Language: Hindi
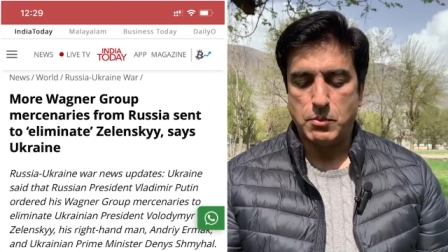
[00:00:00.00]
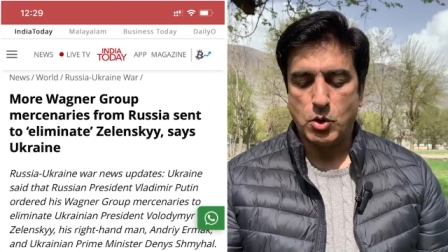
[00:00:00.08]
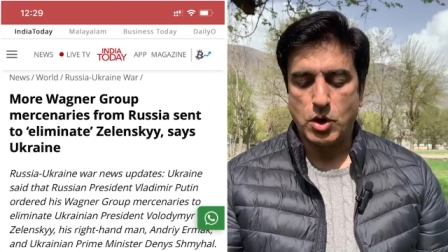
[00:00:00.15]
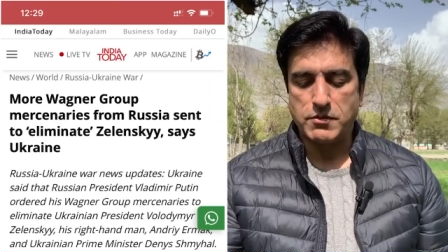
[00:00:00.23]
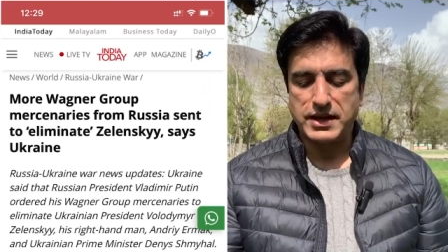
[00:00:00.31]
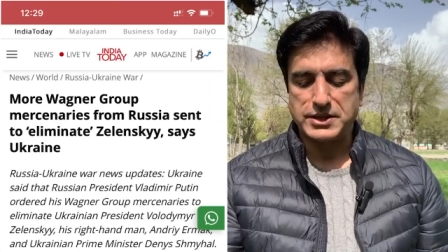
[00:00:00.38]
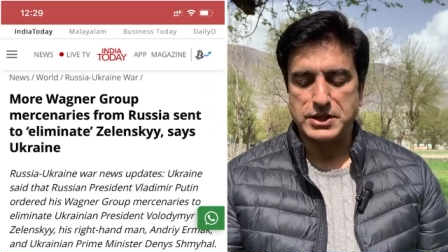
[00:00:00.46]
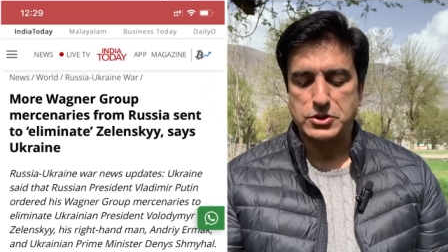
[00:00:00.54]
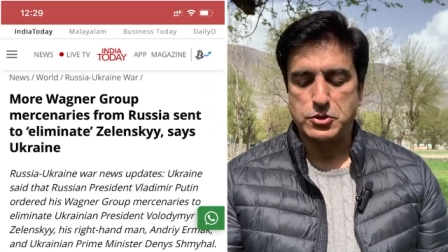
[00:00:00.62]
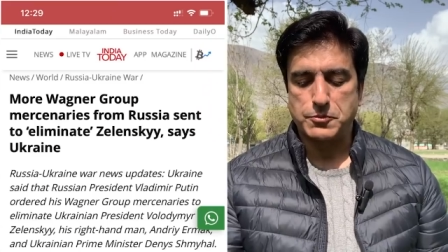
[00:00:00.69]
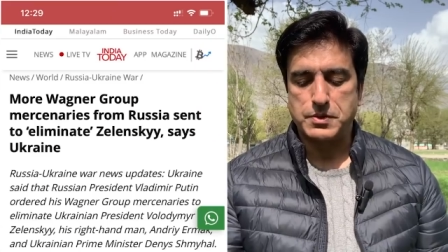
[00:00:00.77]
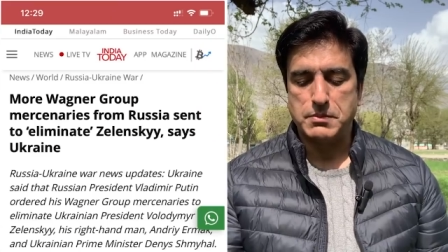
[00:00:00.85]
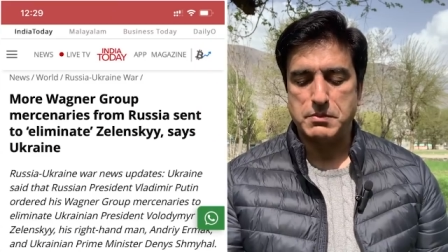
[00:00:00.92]
मोर वैगनर
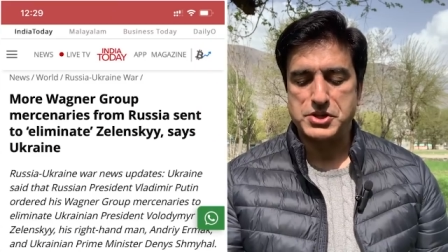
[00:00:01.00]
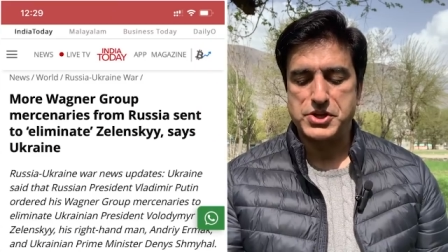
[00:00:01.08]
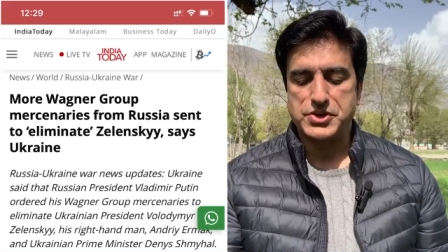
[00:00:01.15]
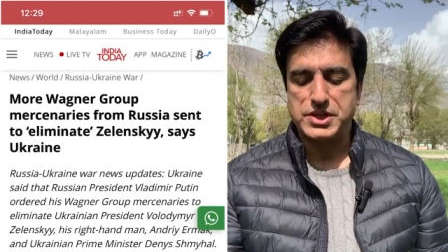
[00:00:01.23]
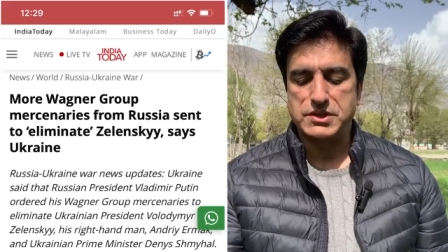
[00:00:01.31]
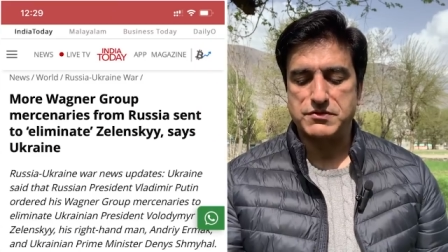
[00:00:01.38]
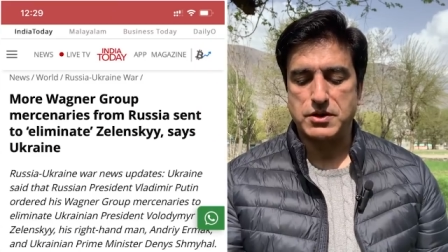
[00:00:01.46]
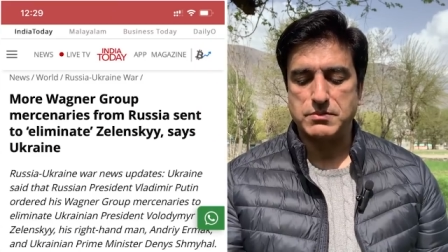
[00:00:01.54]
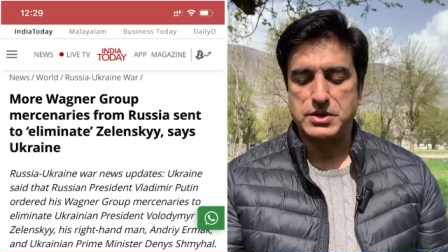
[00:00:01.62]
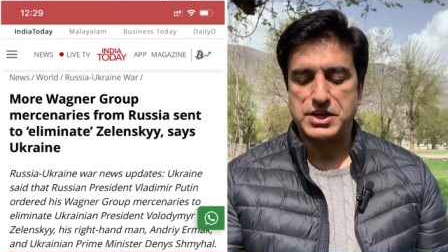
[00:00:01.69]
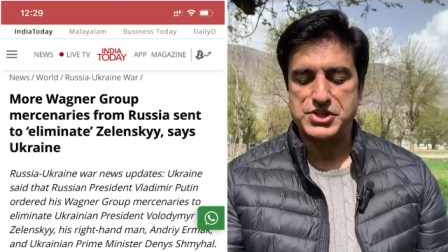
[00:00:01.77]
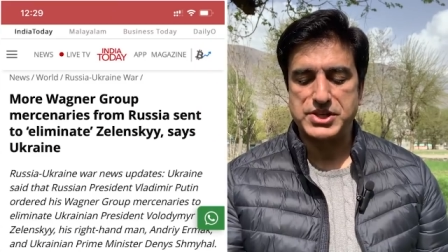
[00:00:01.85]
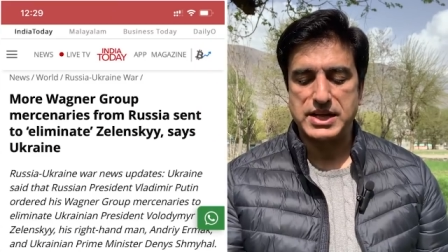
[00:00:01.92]
ग्रुप मशीनरीज फ्रॉम
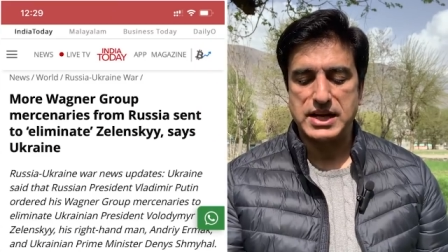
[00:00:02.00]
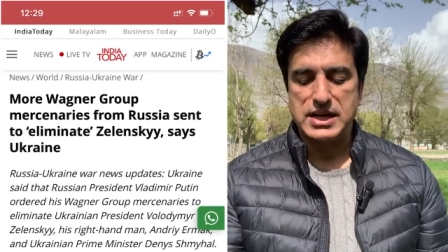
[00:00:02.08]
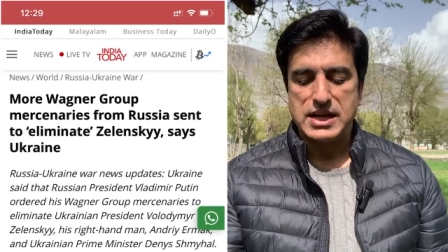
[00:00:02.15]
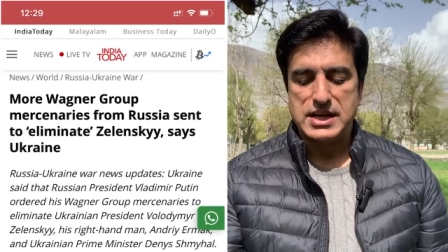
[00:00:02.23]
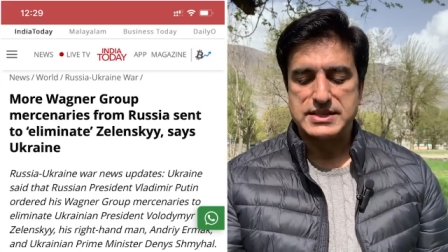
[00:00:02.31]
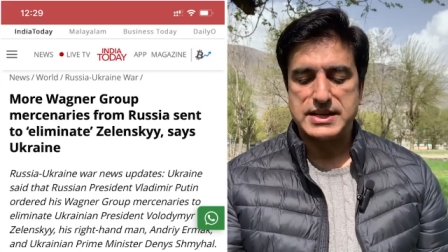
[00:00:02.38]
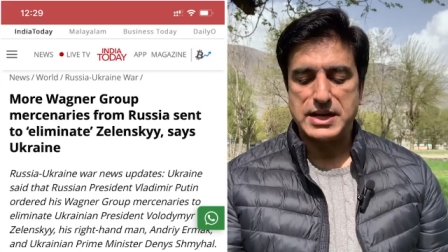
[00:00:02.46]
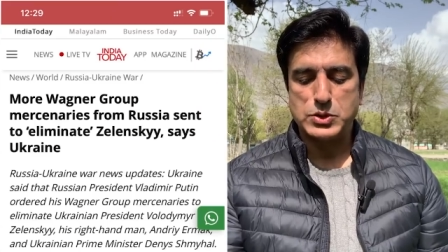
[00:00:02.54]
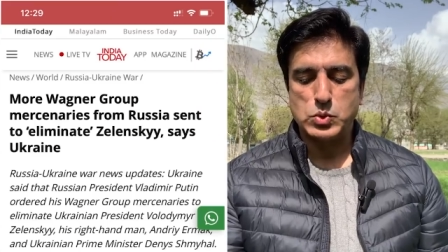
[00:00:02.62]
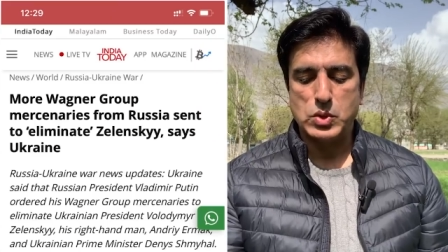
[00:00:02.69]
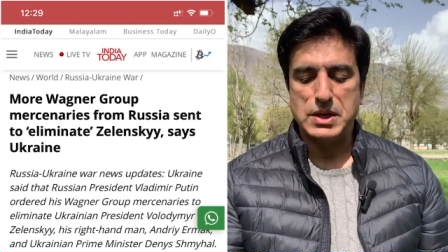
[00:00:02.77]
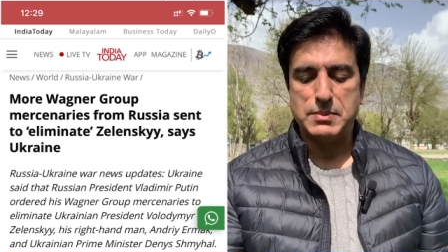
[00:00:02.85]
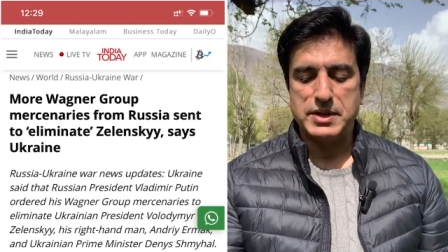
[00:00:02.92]
रशिया सेंट
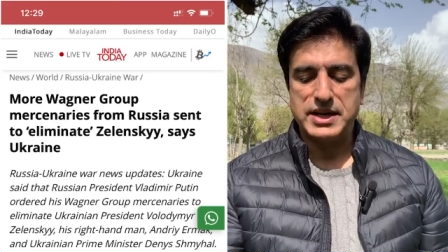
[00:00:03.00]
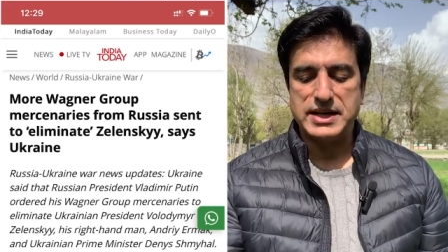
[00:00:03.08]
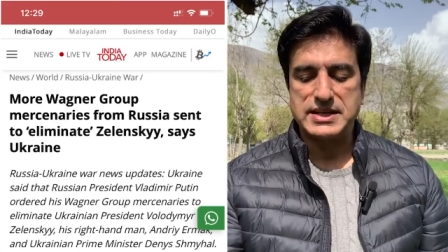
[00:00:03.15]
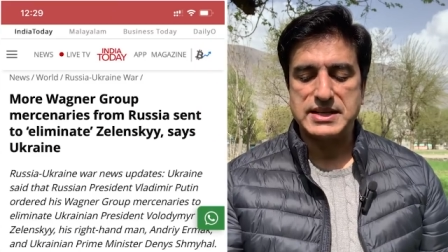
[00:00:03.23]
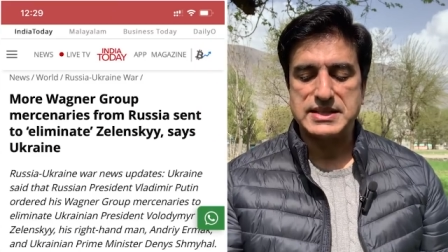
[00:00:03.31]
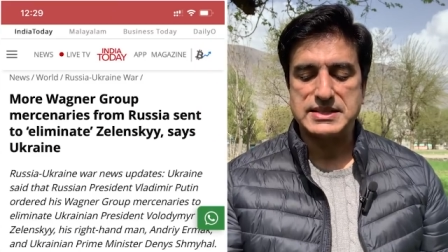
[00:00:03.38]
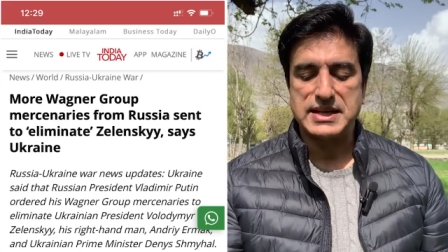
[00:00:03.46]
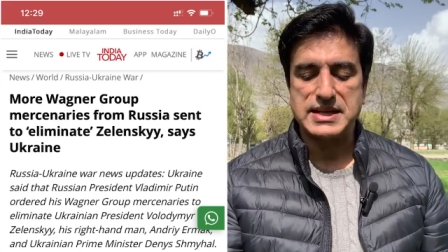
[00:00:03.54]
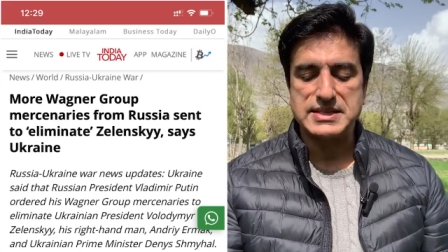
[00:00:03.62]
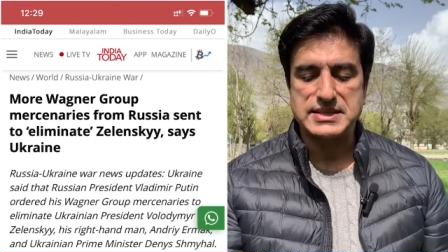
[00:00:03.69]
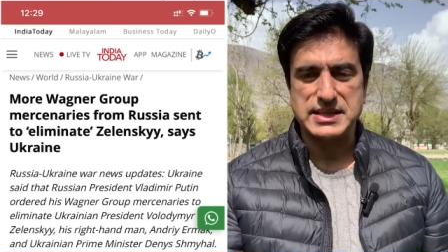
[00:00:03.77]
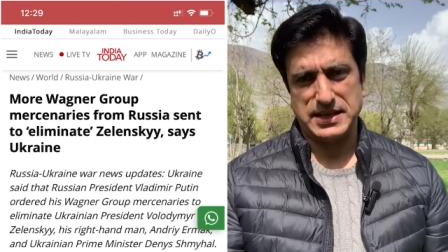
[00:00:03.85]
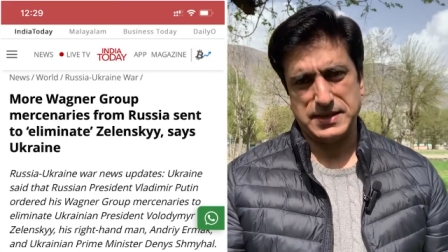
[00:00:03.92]
टू एलिमिनेट
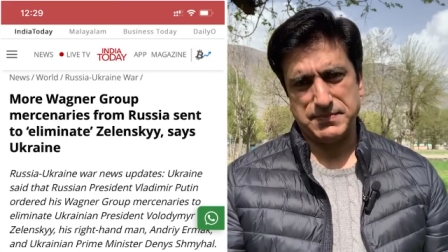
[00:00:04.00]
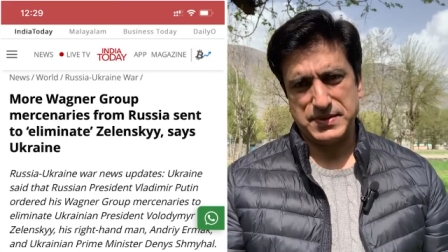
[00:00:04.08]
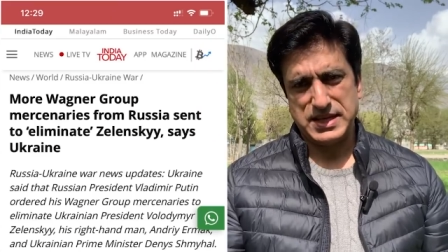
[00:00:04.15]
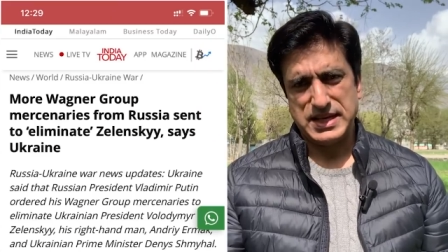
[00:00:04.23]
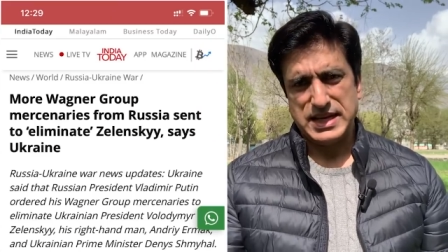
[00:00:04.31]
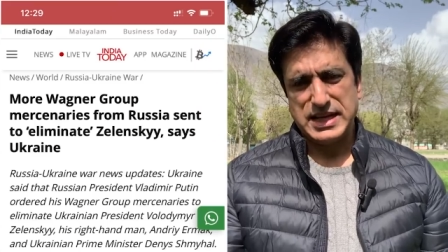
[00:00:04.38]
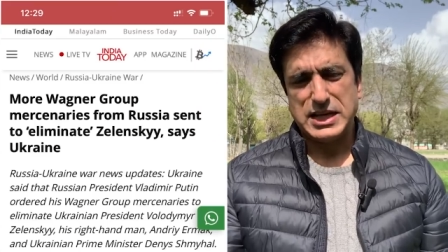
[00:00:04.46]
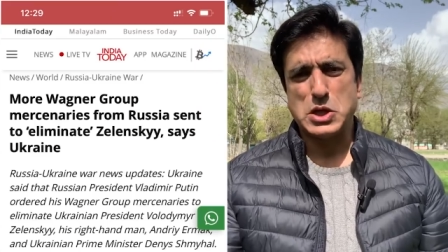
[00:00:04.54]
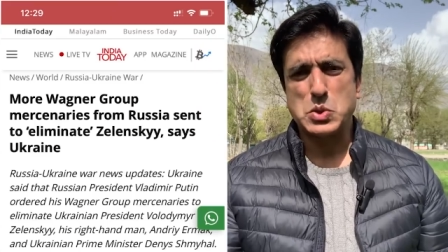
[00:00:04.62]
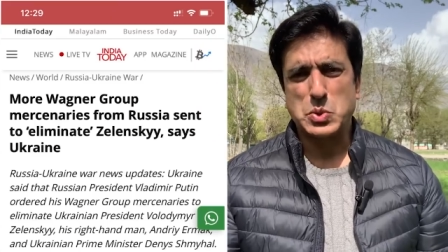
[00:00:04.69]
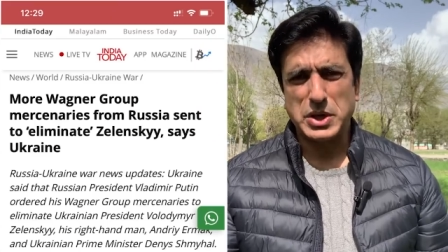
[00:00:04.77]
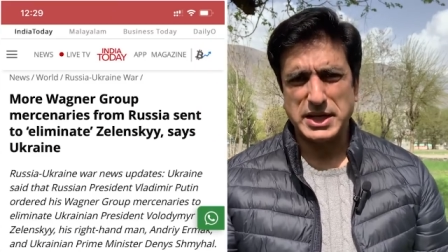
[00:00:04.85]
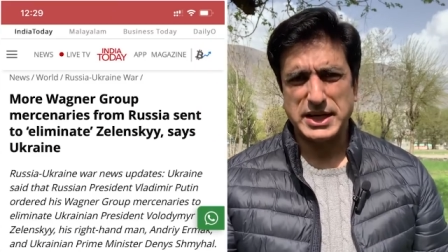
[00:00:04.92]
जेलेंस्की ये
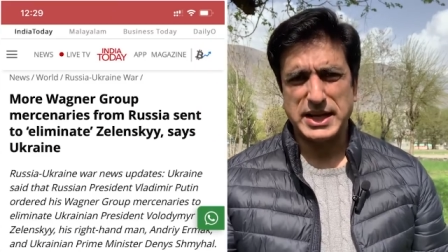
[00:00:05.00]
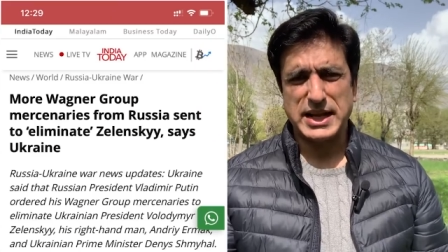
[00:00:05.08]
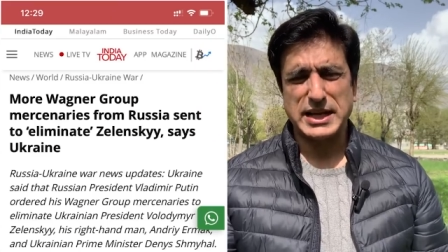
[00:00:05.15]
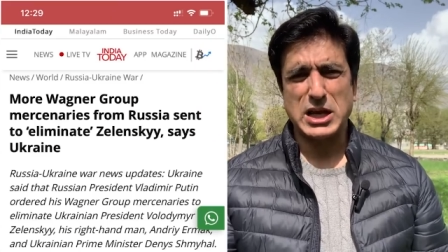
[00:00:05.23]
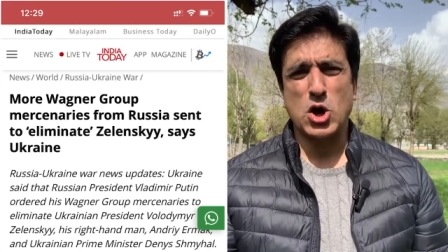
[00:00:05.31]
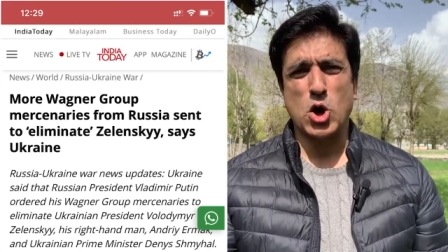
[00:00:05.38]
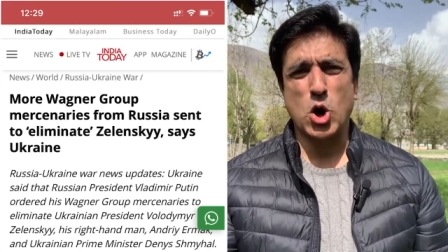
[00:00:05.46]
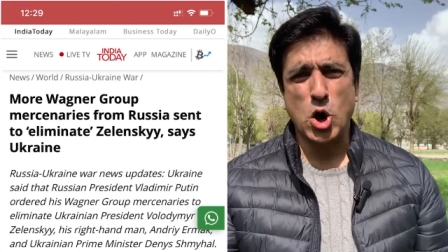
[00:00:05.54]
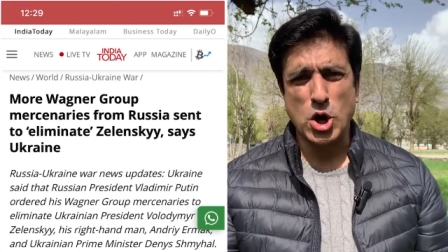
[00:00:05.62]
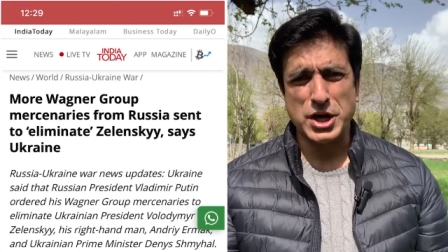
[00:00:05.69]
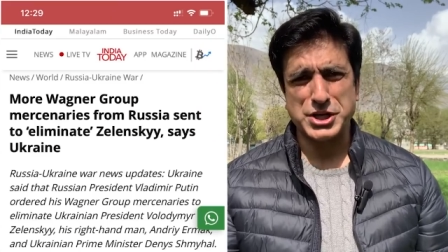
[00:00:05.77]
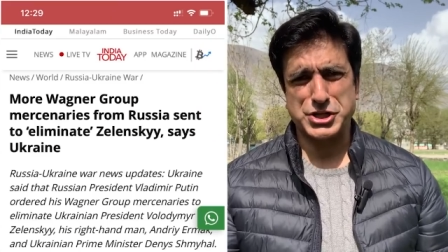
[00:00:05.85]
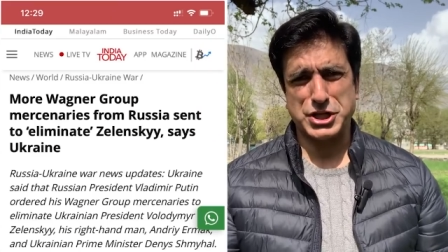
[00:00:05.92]
यूक्रेन कह रहा है कि
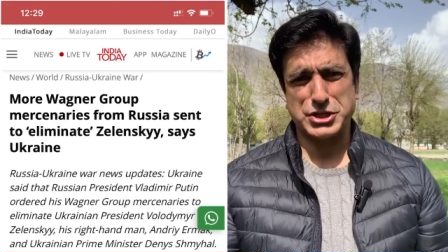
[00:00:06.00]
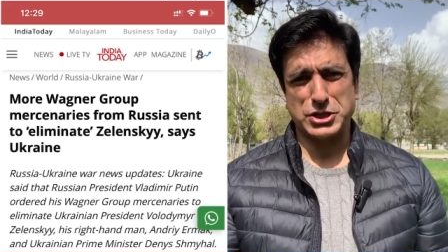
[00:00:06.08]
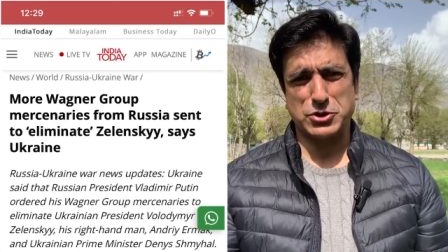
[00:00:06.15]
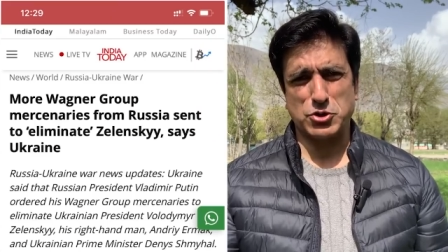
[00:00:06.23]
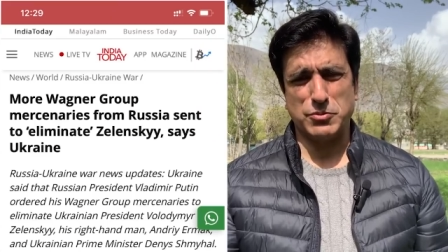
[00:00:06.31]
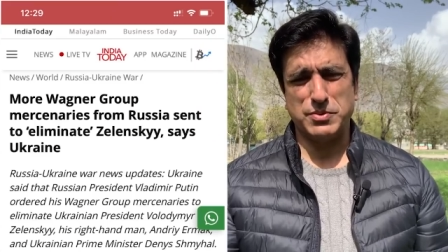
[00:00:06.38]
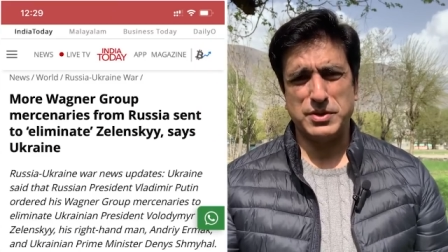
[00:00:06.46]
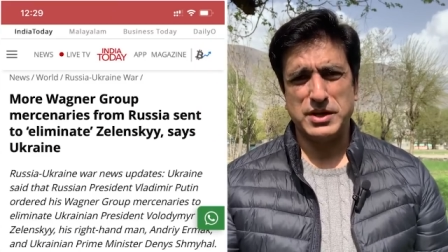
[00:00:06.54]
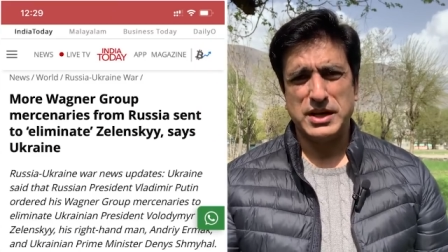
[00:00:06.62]
और रशिया से ग्रुप